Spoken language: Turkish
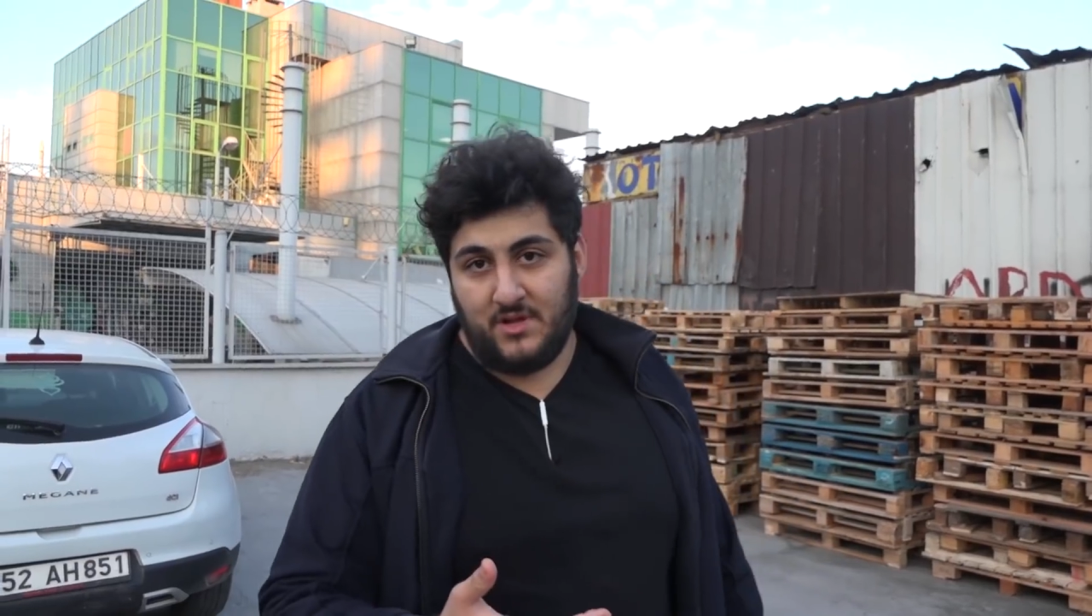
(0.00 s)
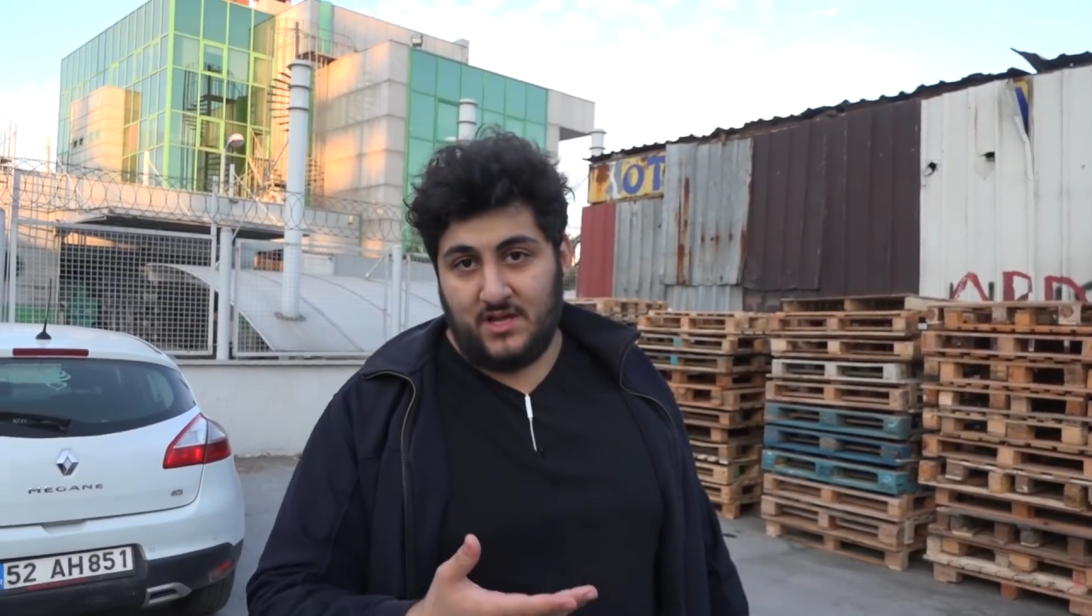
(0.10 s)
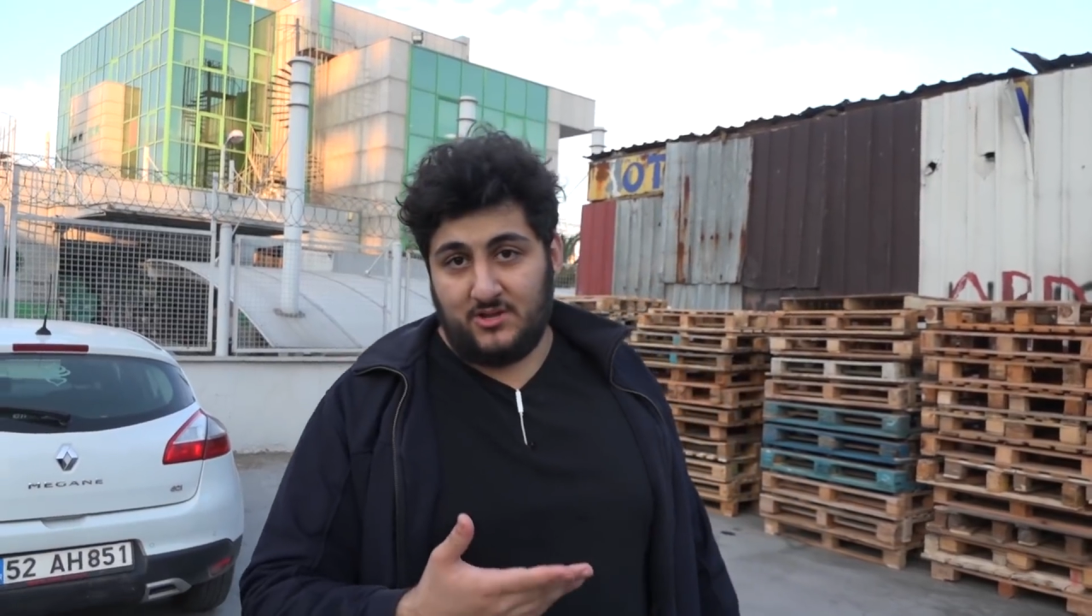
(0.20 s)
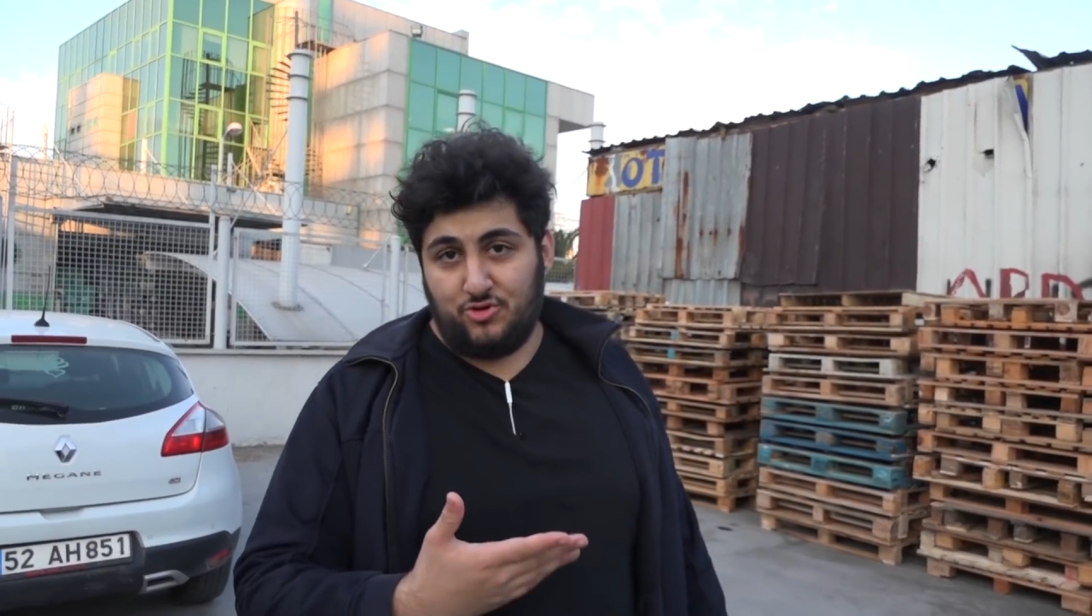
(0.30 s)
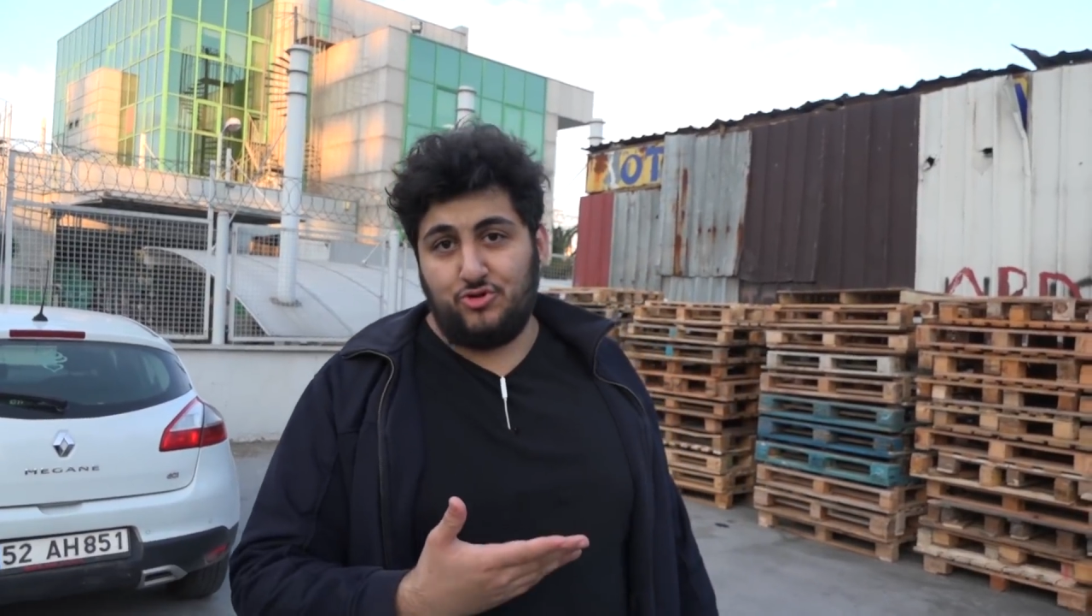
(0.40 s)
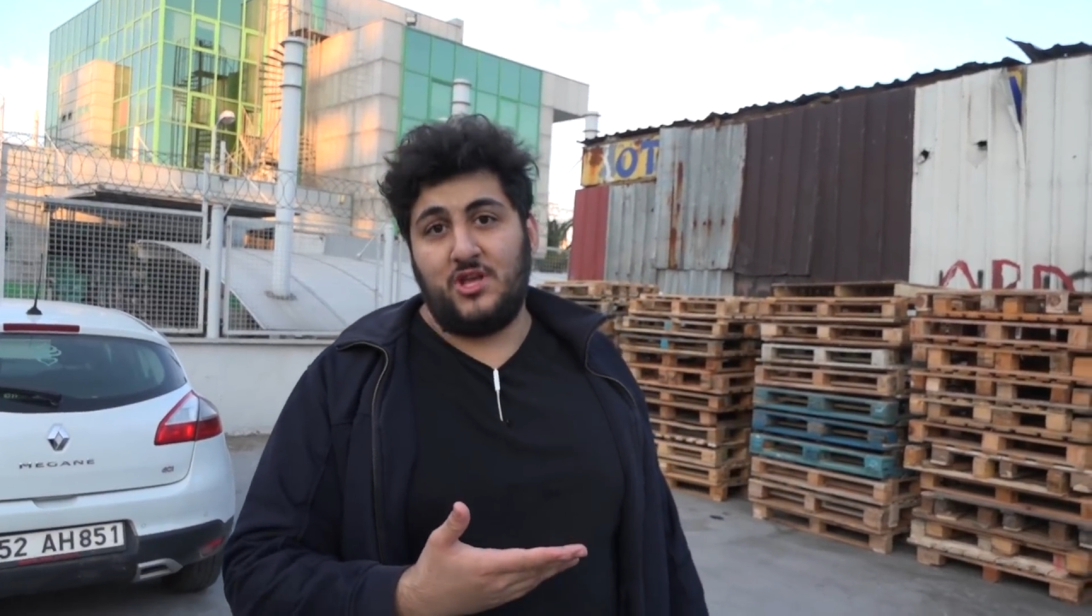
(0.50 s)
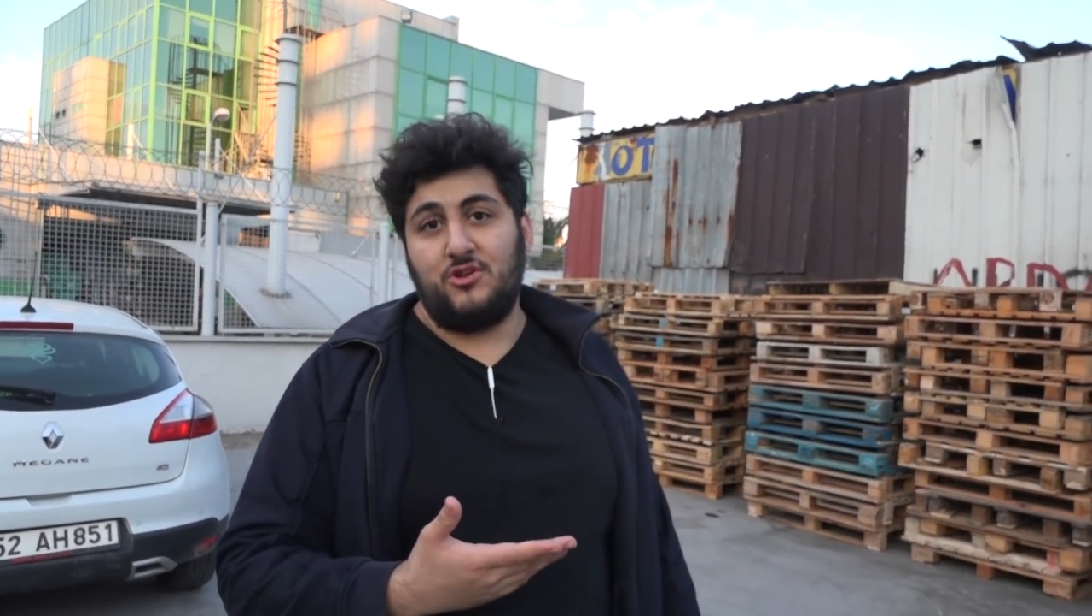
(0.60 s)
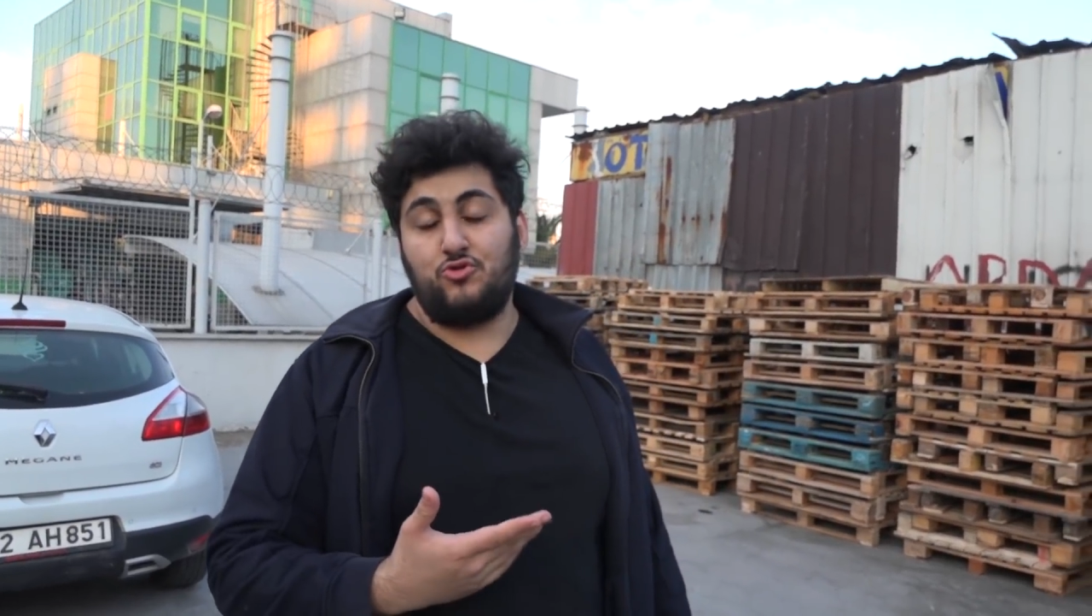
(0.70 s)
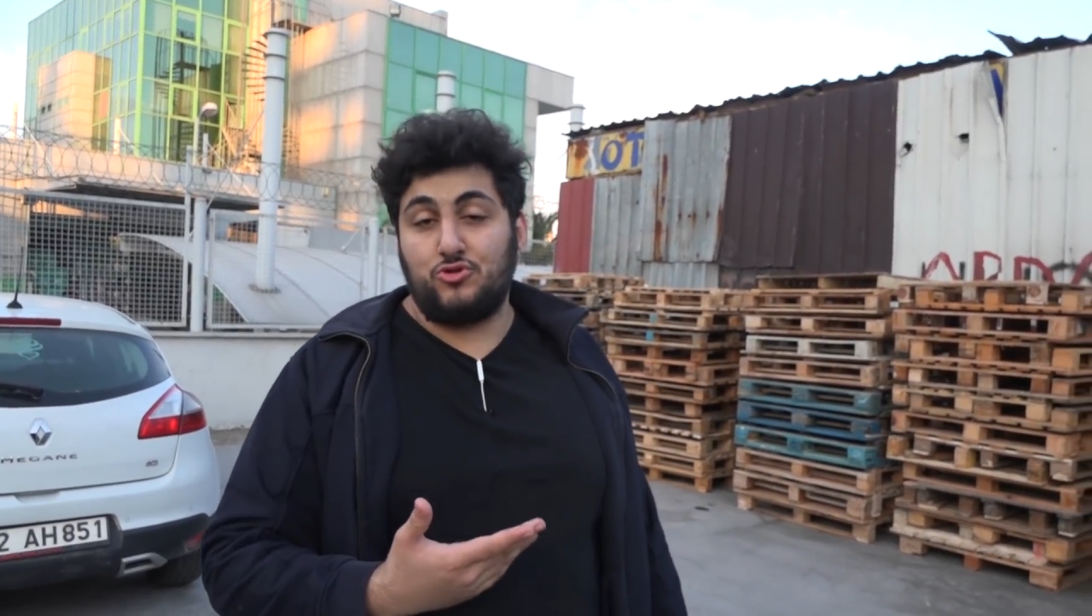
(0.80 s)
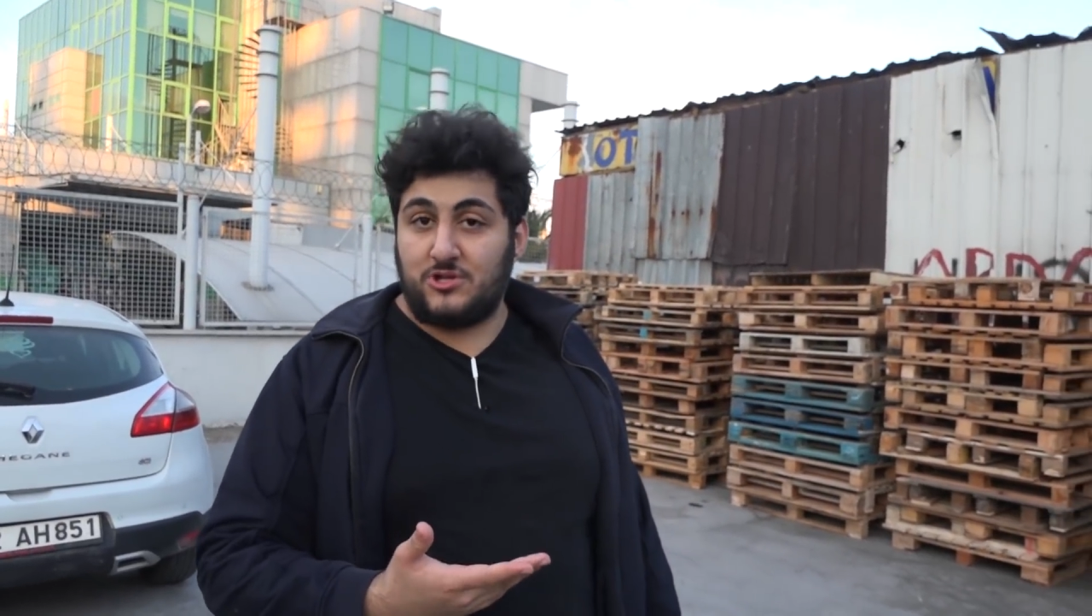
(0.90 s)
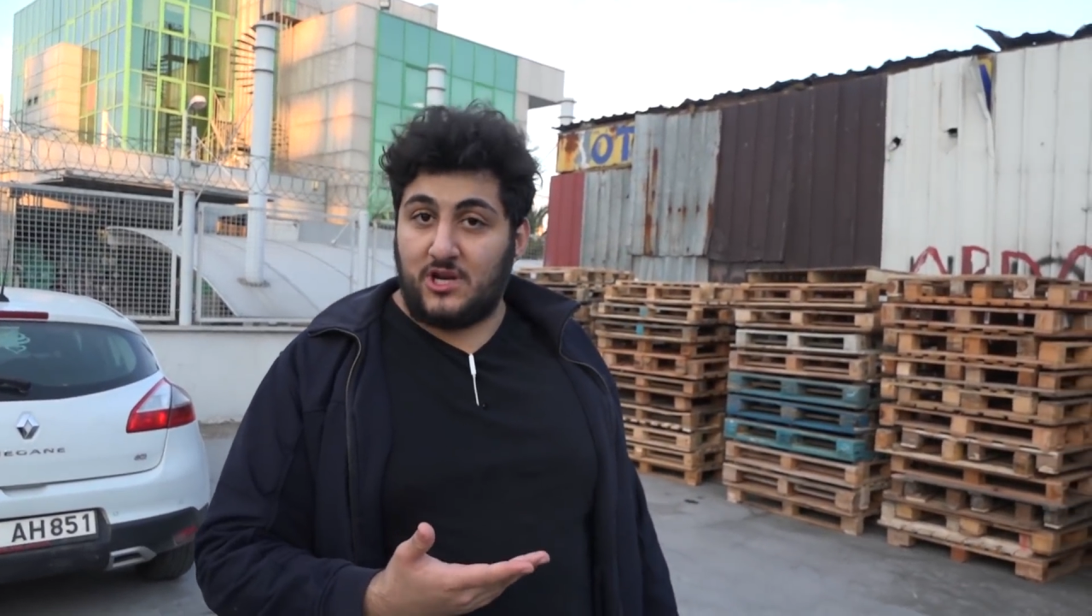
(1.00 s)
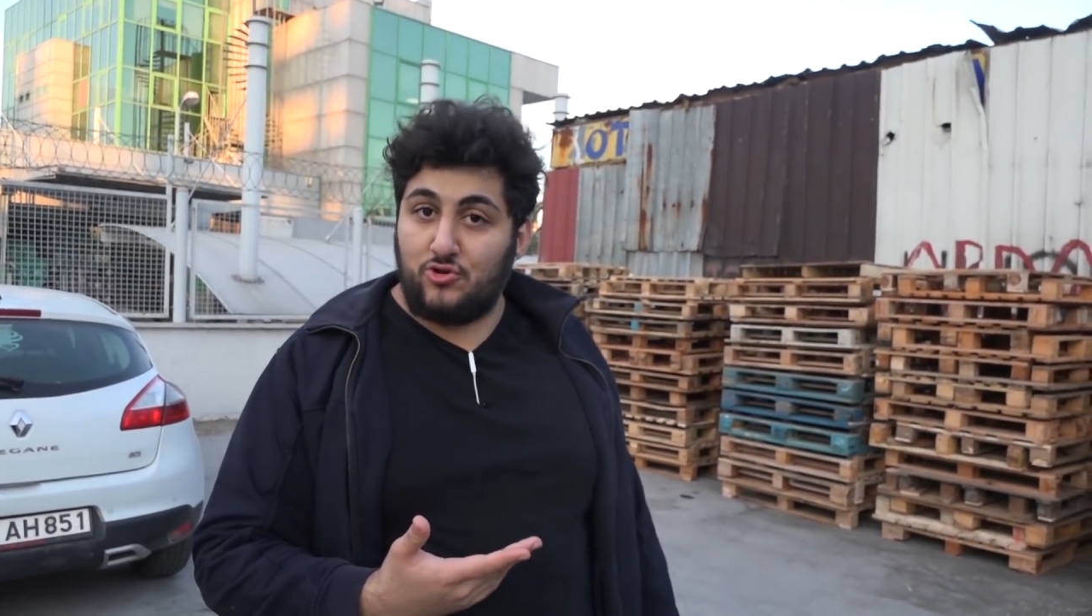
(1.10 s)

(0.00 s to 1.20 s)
e, günde 100 lira